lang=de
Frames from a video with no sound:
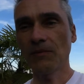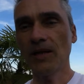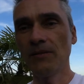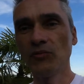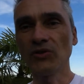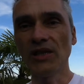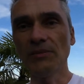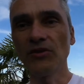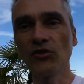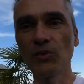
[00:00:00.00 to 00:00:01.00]
einem
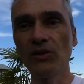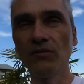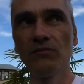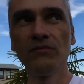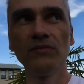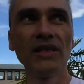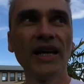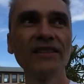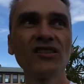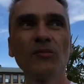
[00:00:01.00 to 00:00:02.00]
Unternehmen gesprochen mit
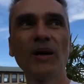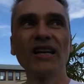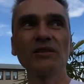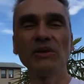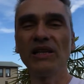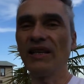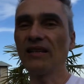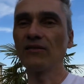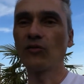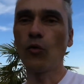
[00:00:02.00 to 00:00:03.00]
1,8
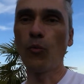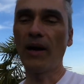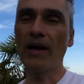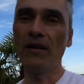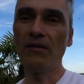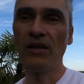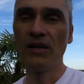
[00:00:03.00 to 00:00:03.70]
Milliarden global,